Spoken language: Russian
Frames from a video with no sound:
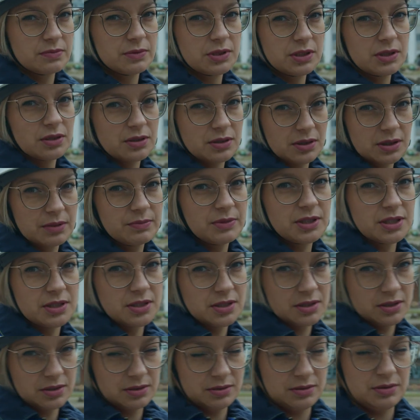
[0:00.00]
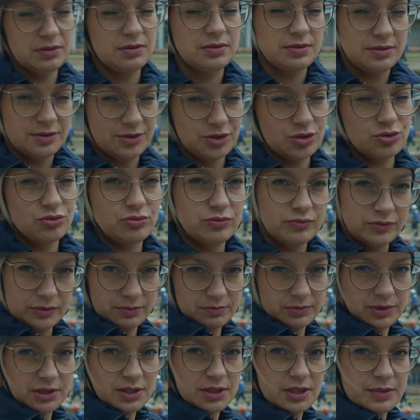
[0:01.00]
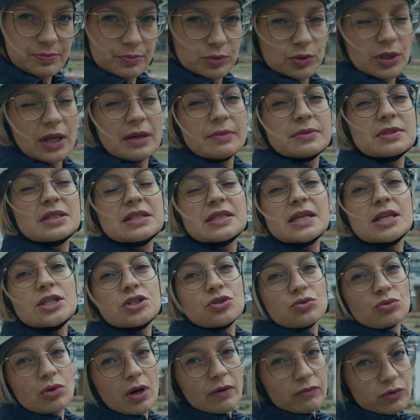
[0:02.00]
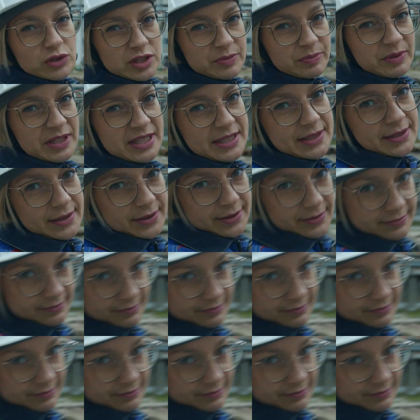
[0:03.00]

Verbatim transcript: мне комментики, если что. Вот мы, нам есть у кого спросить.